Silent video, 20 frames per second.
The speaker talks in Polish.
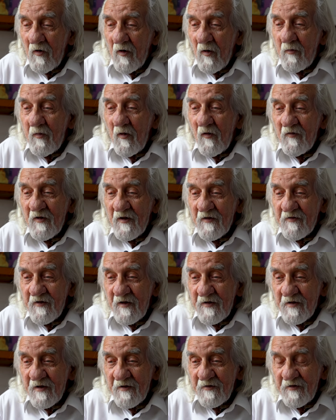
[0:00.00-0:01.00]

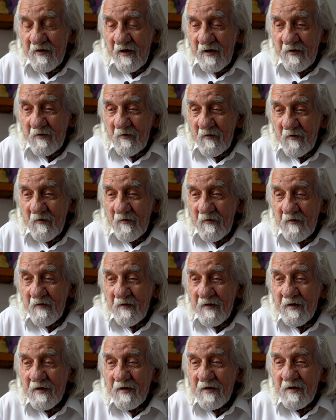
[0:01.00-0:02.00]
opowiedzenie tego
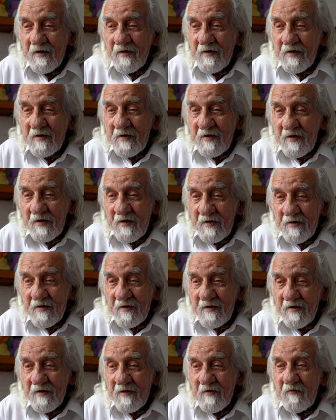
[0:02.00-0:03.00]

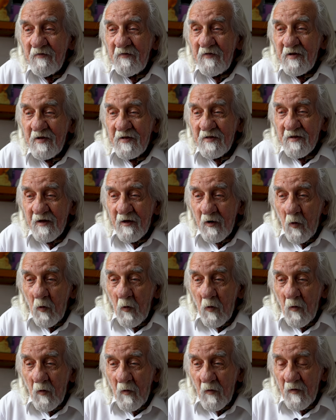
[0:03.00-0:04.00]
i
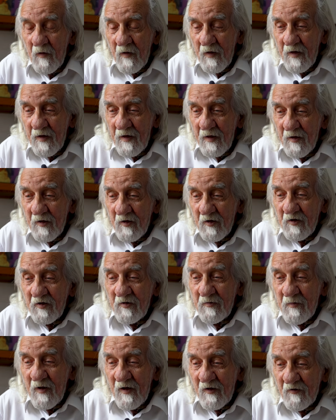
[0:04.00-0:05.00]
finał.
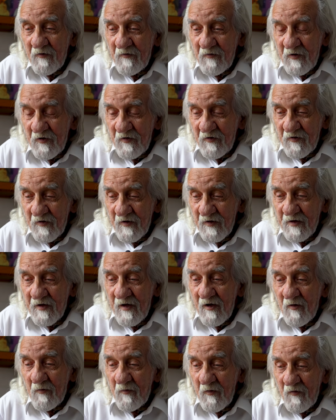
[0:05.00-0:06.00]
I mianowicie
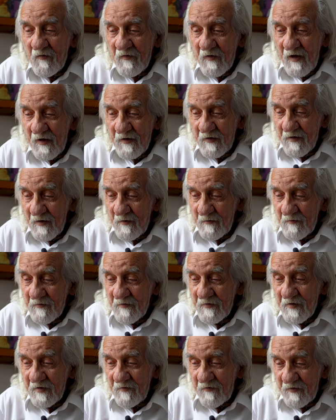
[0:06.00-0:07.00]
ja opowiadam
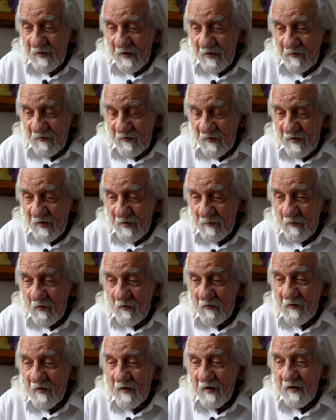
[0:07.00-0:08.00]
i w tej chwili
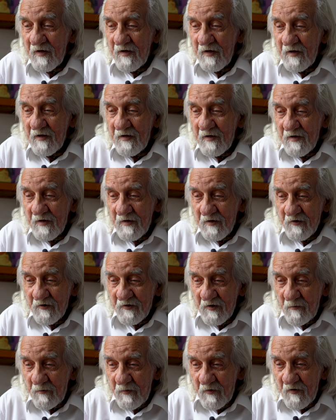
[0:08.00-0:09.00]
mówię,
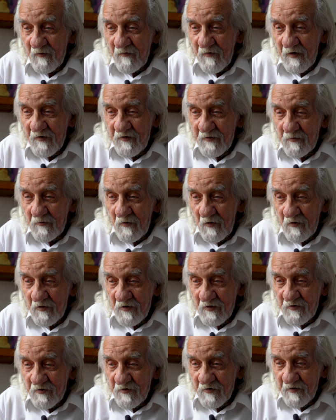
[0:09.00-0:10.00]
że prowadził
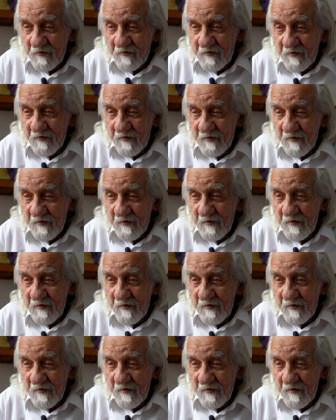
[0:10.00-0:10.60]
ojciec